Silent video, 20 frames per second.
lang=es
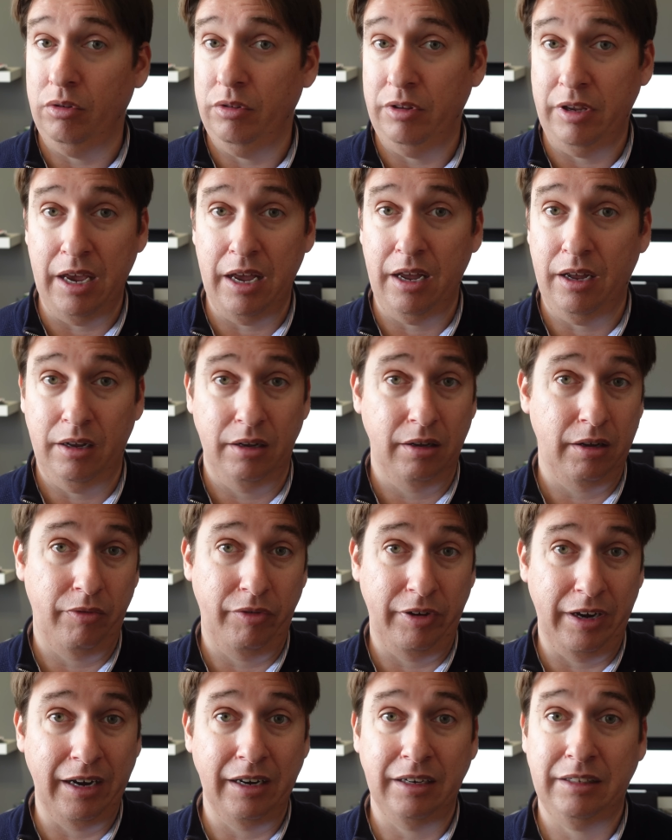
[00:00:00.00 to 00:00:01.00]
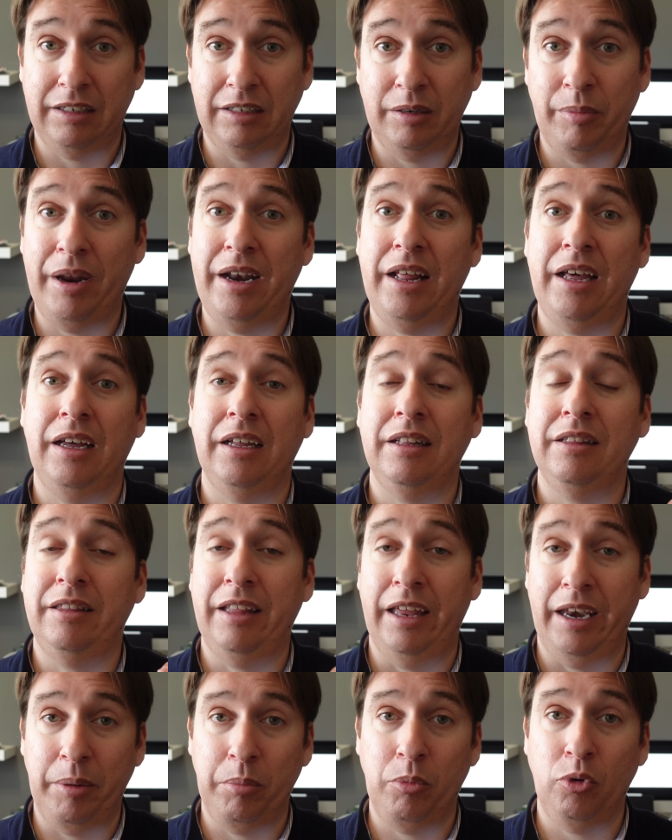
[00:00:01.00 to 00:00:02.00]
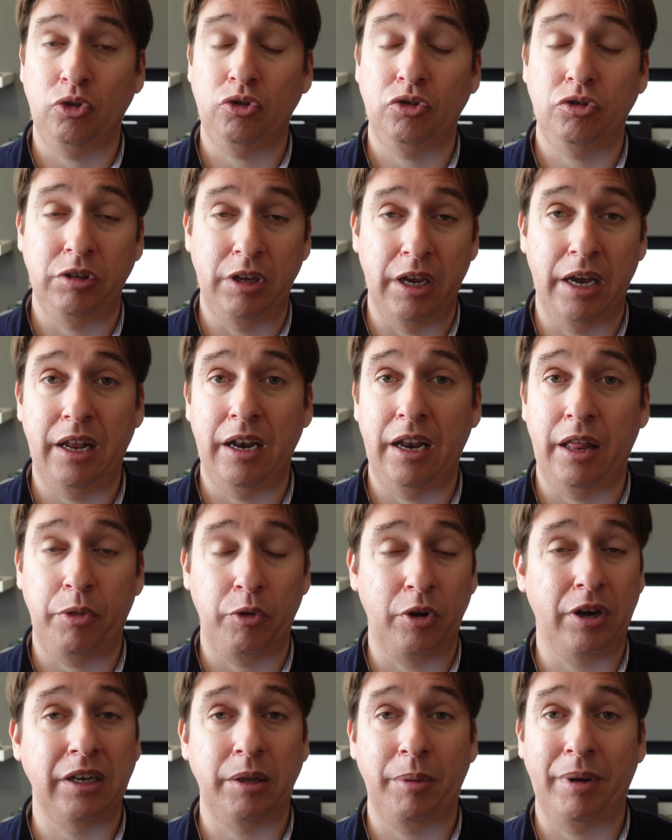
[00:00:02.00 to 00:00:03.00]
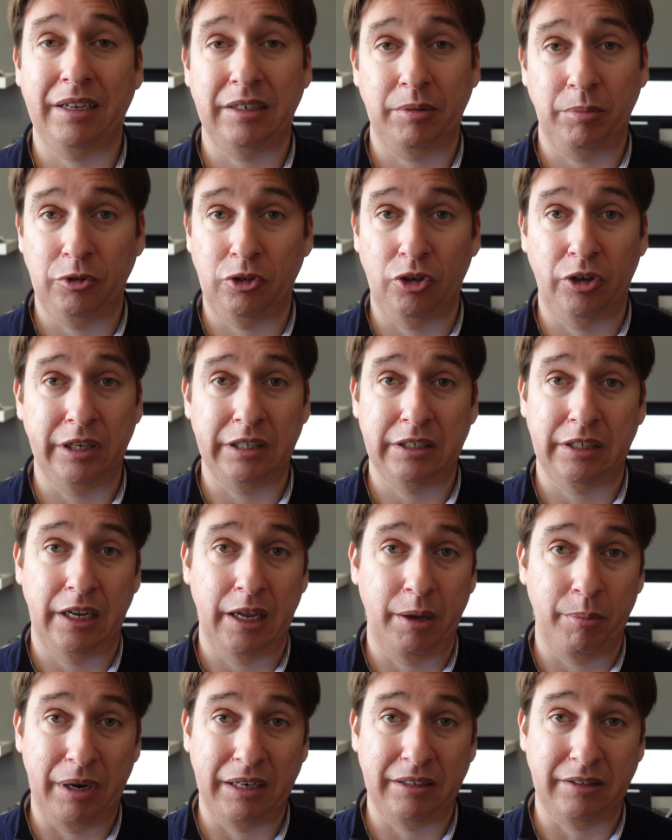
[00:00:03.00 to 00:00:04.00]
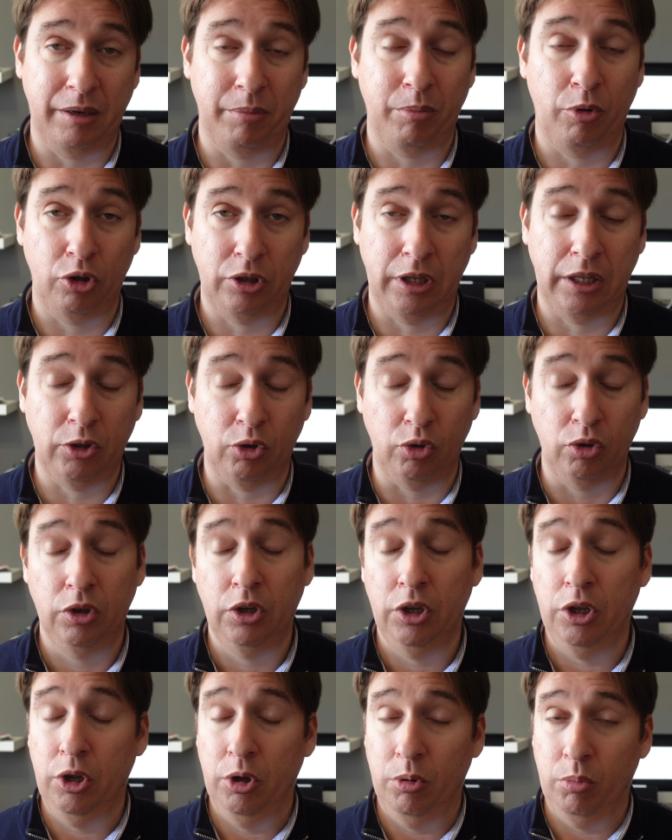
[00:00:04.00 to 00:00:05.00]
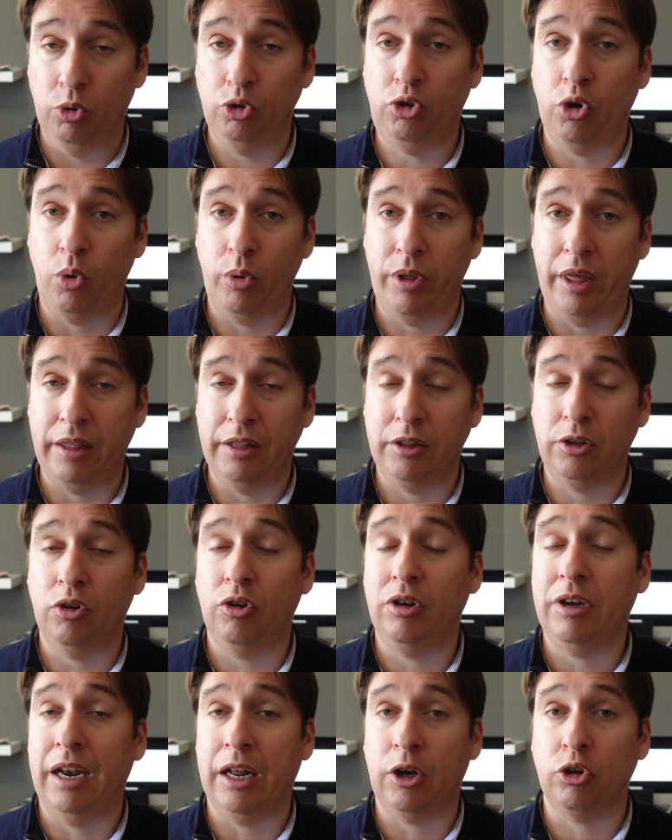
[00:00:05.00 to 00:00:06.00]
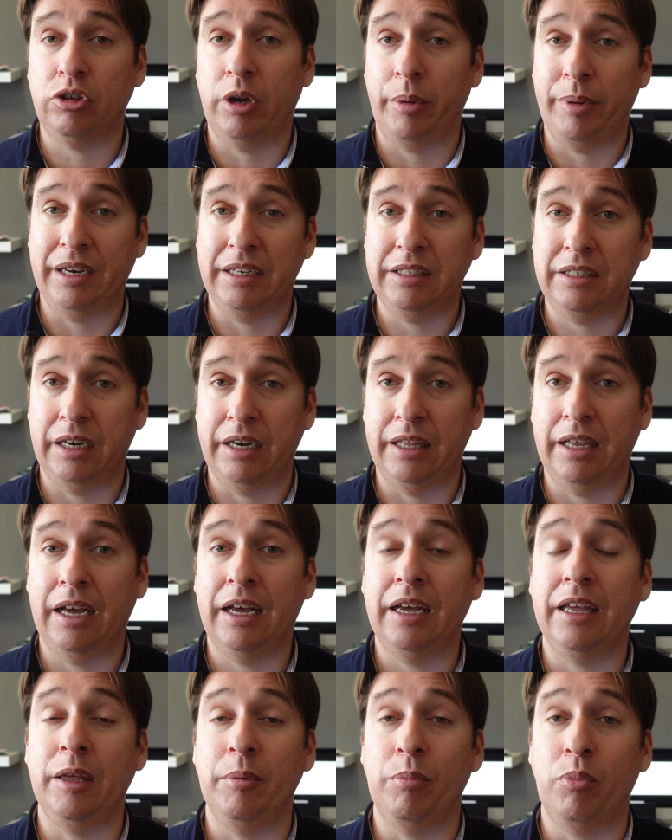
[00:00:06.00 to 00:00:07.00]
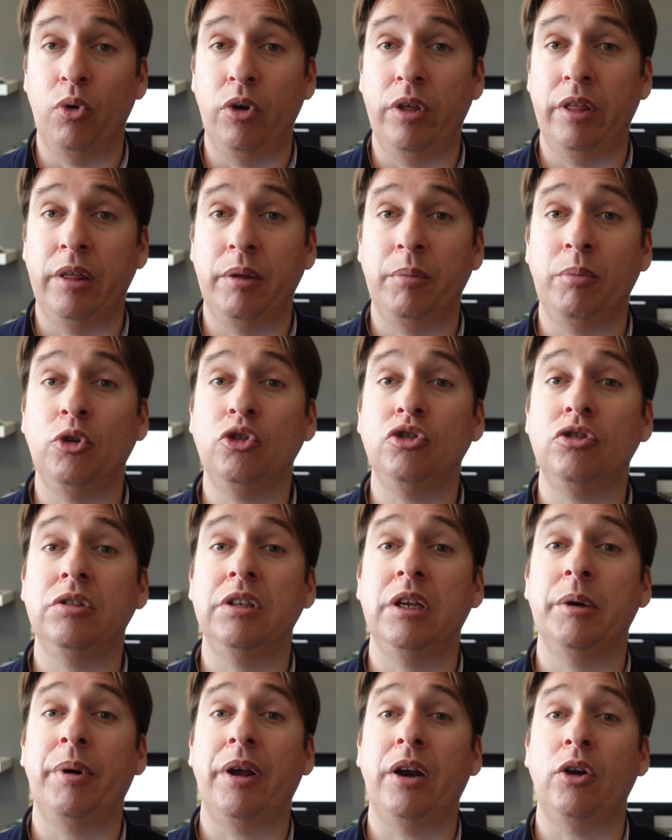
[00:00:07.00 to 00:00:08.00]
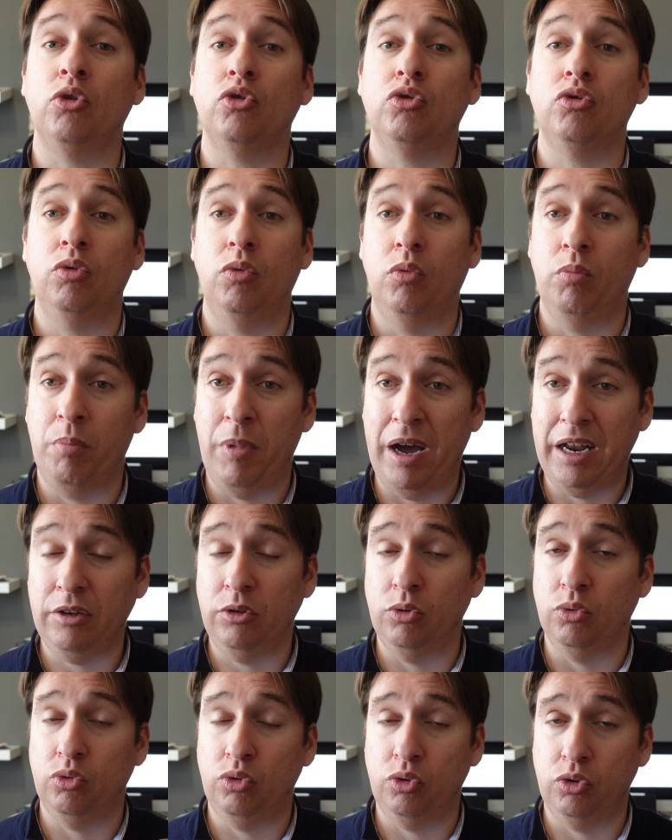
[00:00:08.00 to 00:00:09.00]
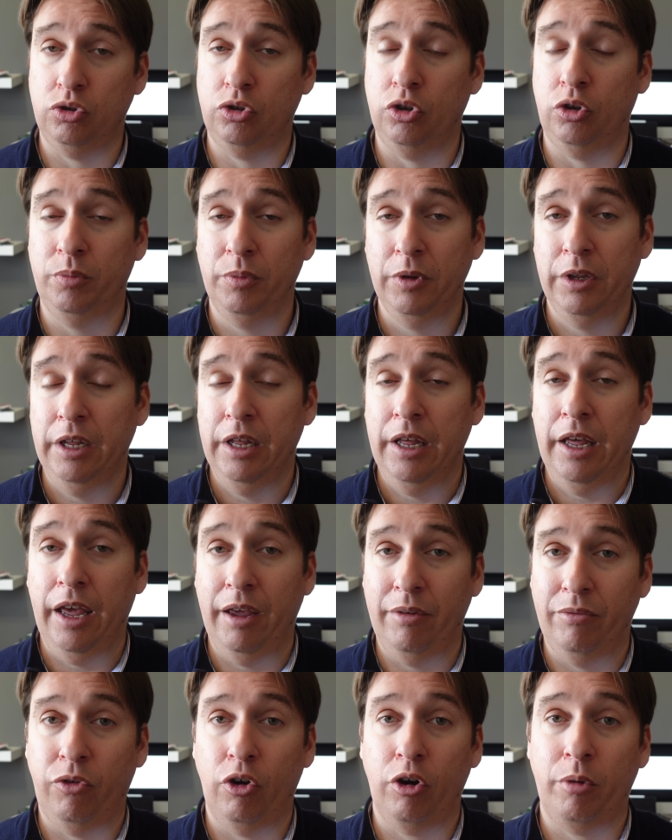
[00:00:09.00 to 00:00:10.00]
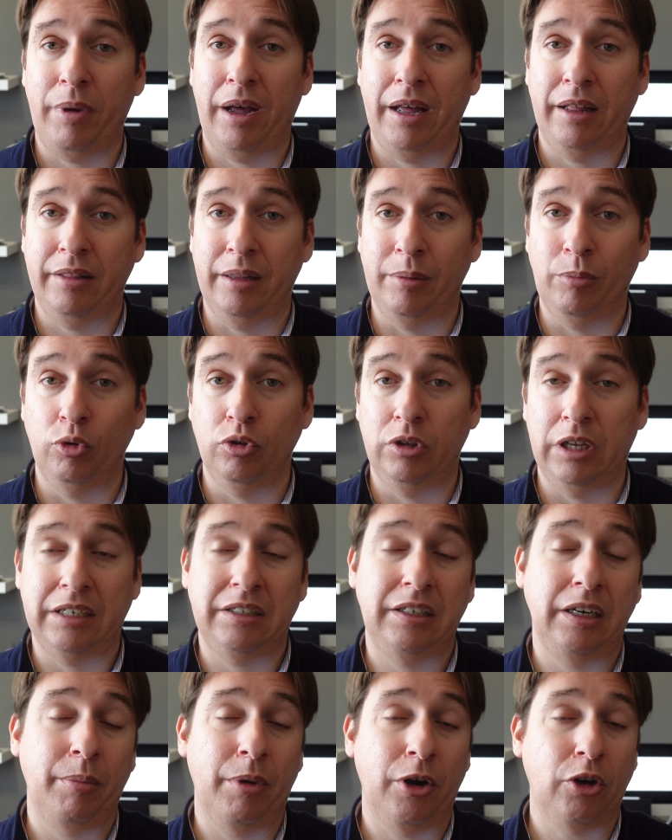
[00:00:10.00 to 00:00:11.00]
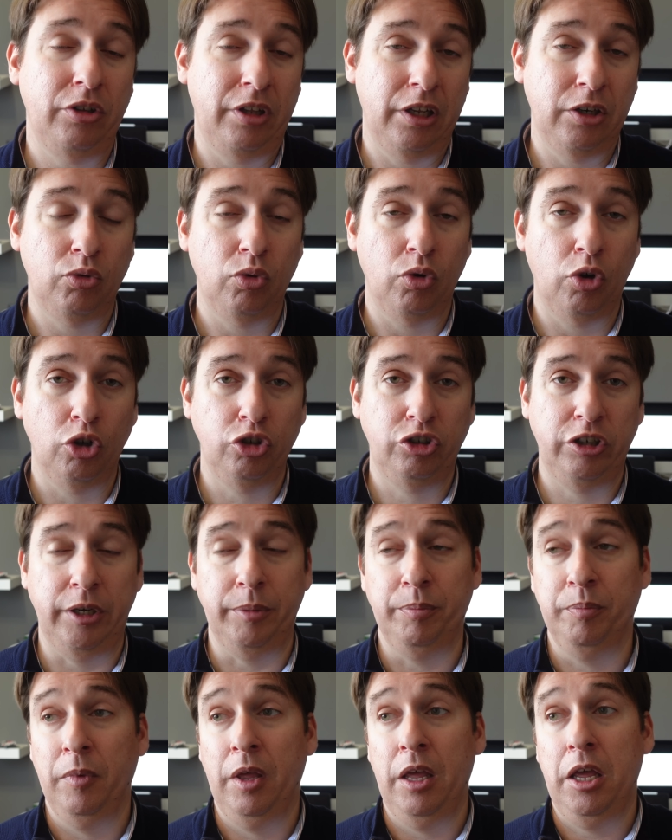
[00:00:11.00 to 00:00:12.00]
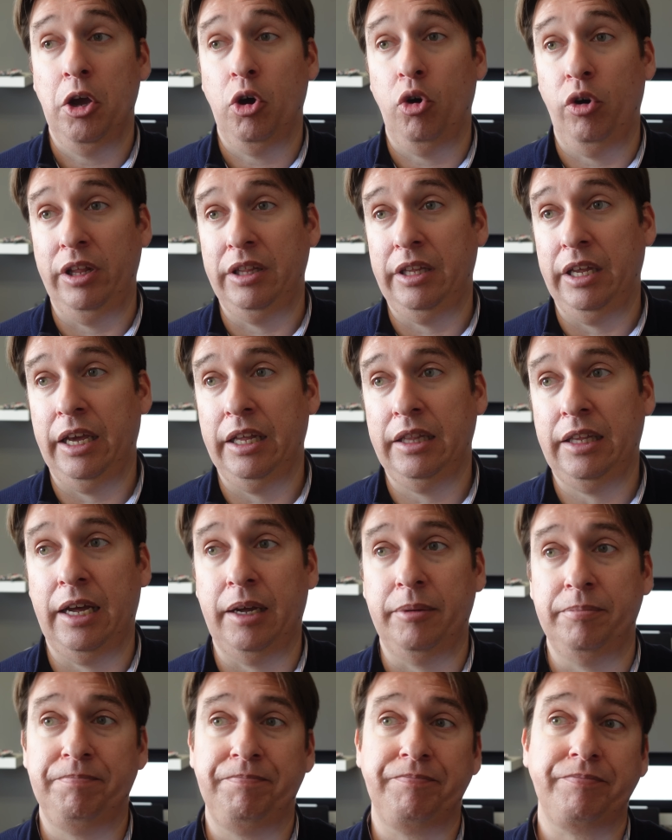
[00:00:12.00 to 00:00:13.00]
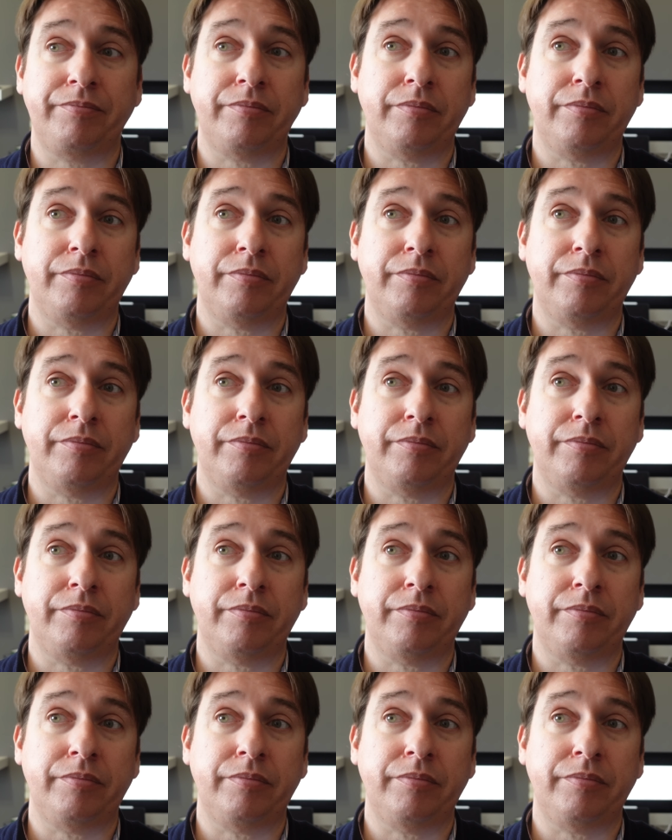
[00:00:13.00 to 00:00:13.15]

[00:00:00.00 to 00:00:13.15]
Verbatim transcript: Ya, a final de esta semana tenemos ya las zonas de bajas emisiones en marcha. Por lo tanto, mucho cuidadito que la cosa viene seria y podemos llevarnos más de un susto en forma de multa. Sin embargo, si tienes un coche con etiqueta